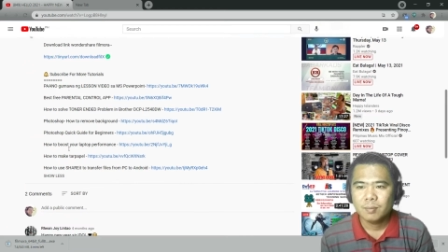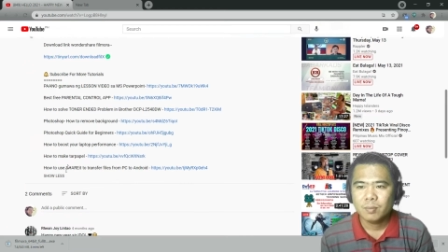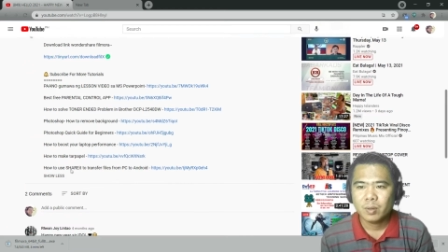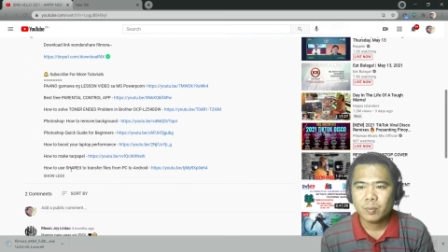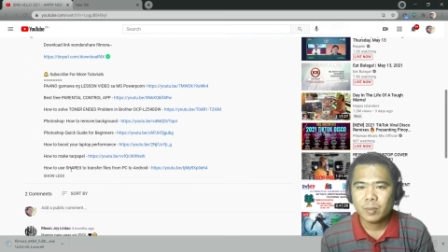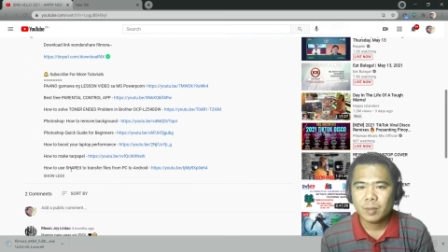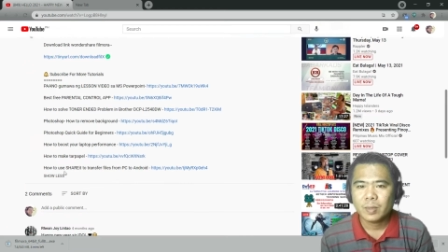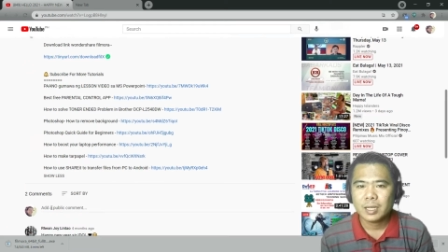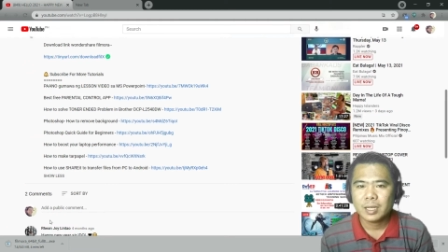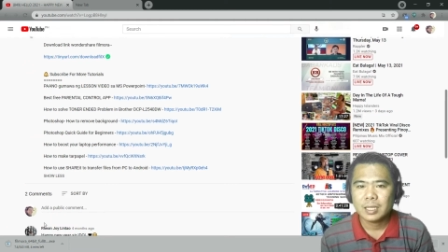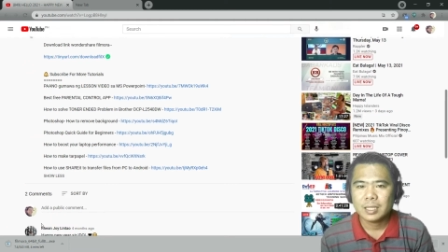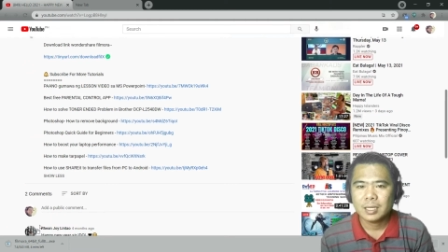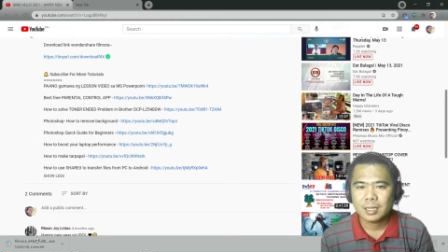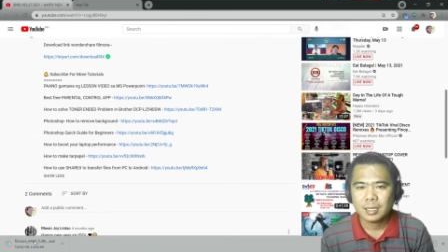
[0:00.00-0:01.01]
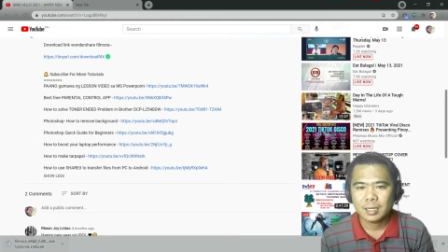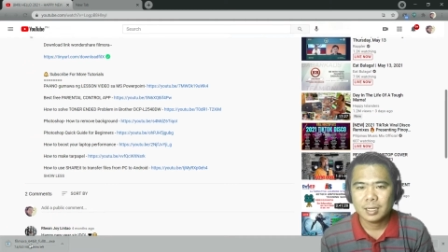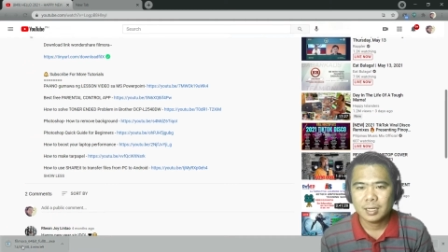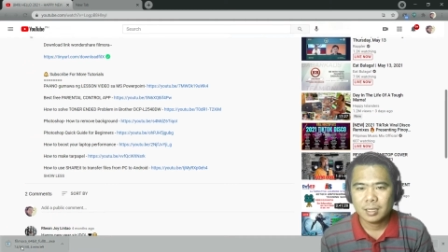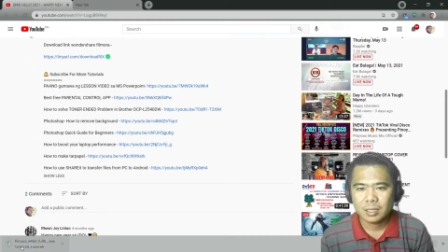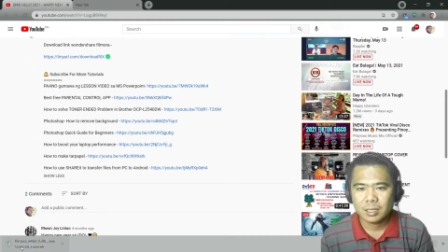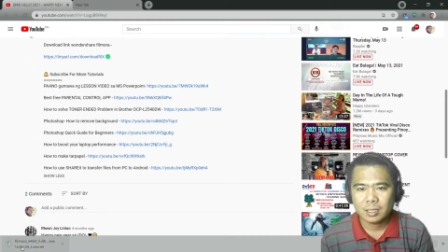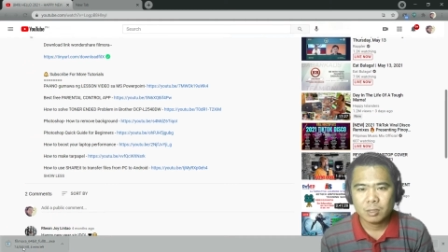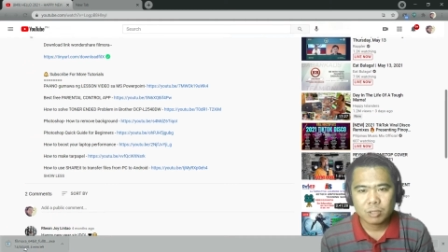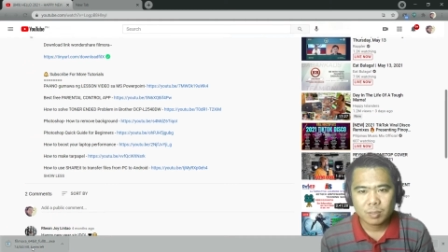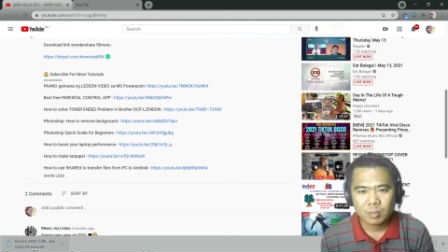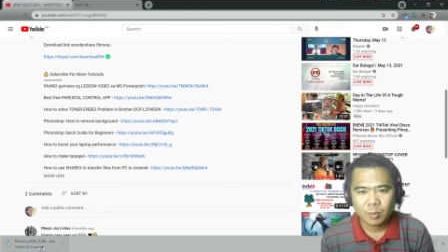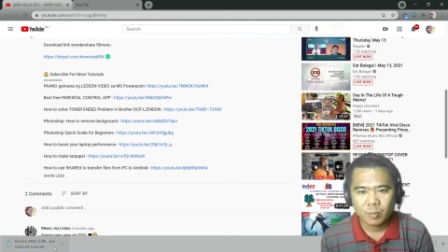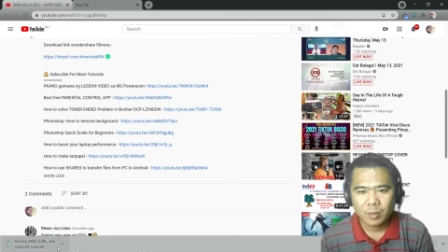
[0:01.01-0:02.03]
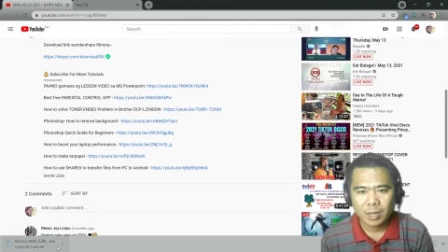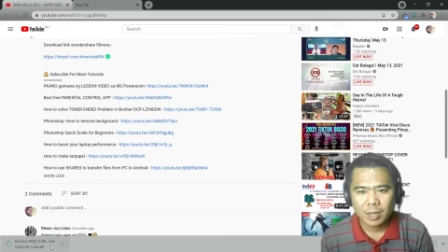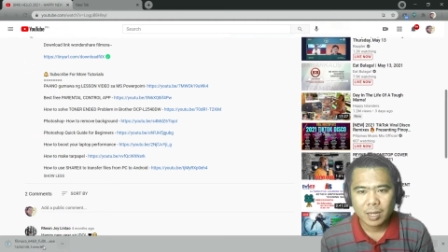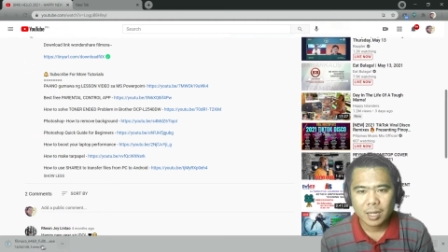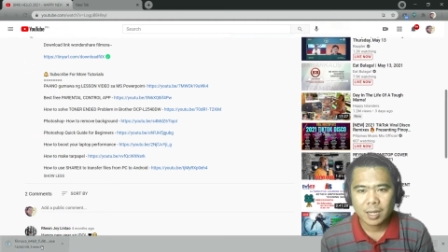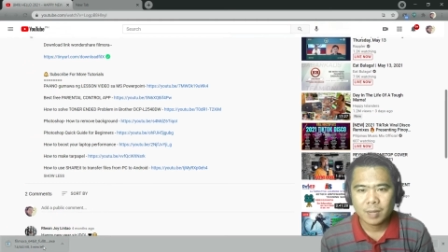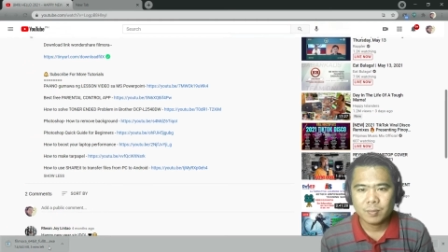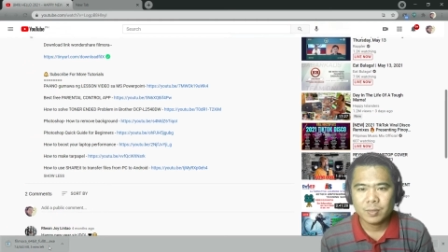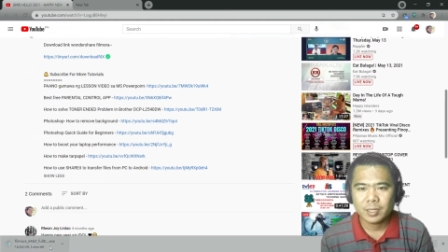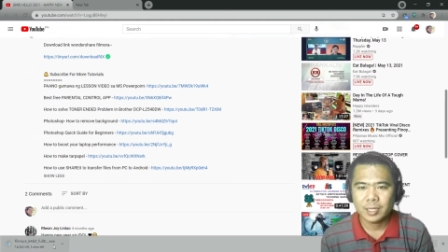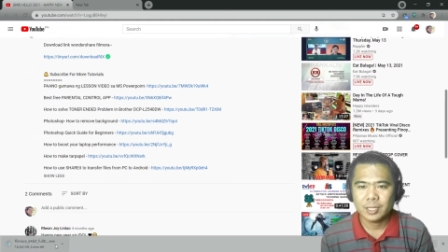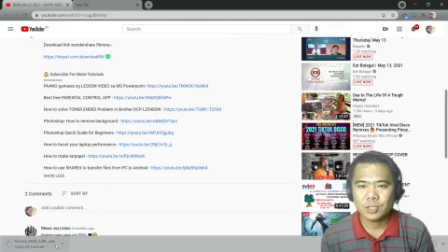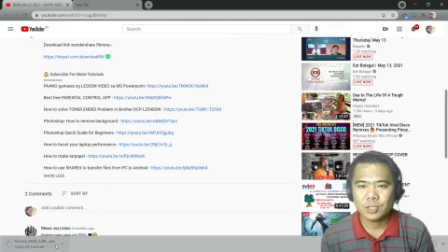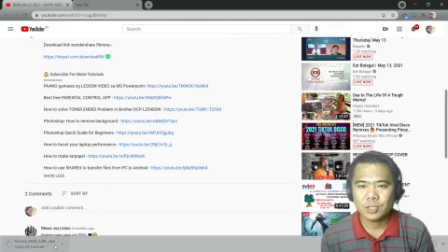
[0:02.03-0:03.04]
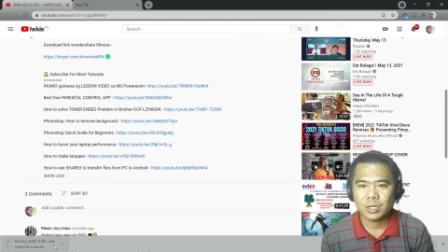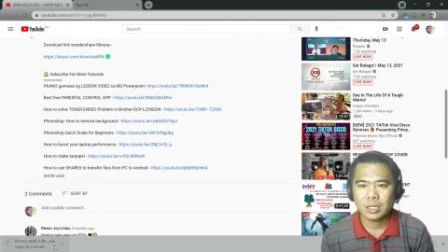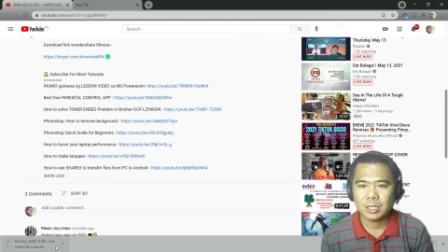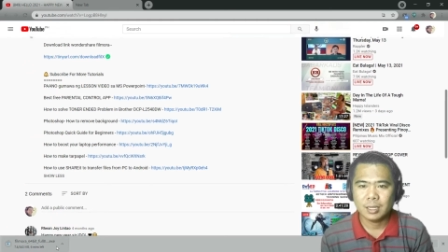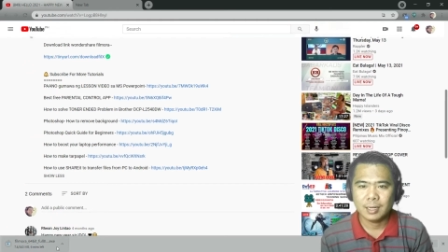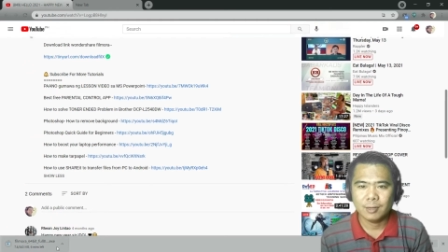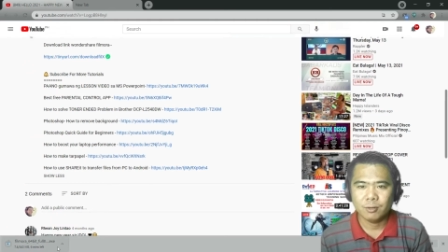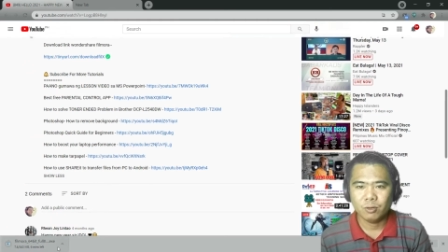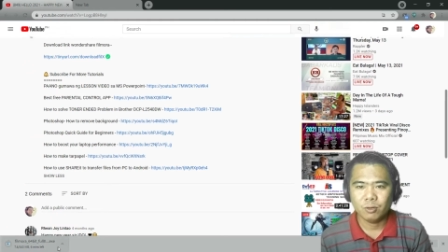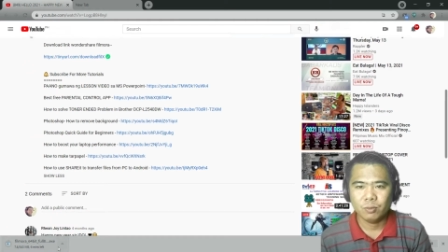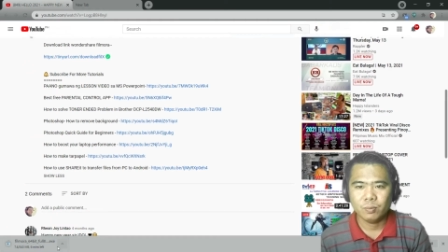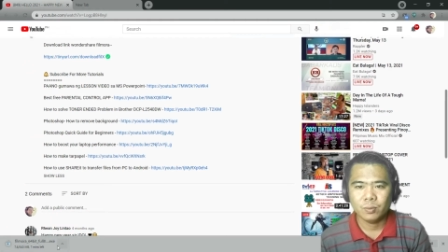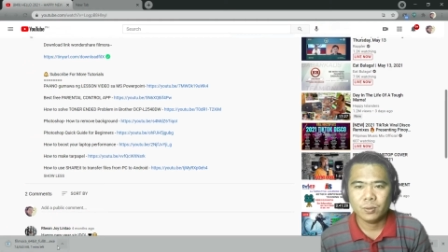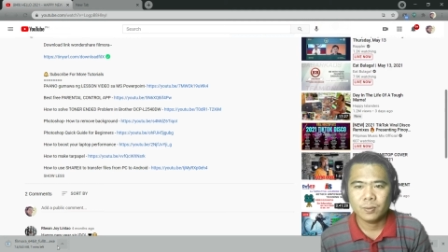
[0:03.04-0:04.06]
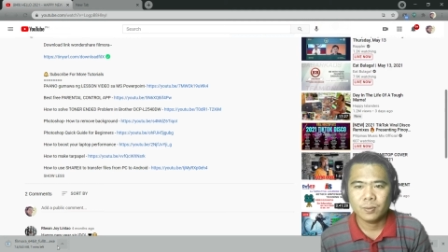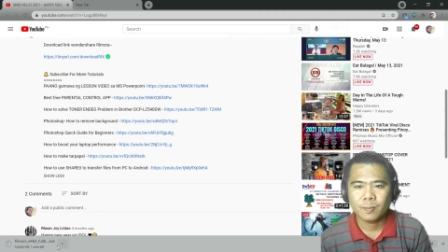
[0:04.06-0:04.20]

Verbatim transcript: magpapakita na kaagad dito sa baba ang application na dinownload mo.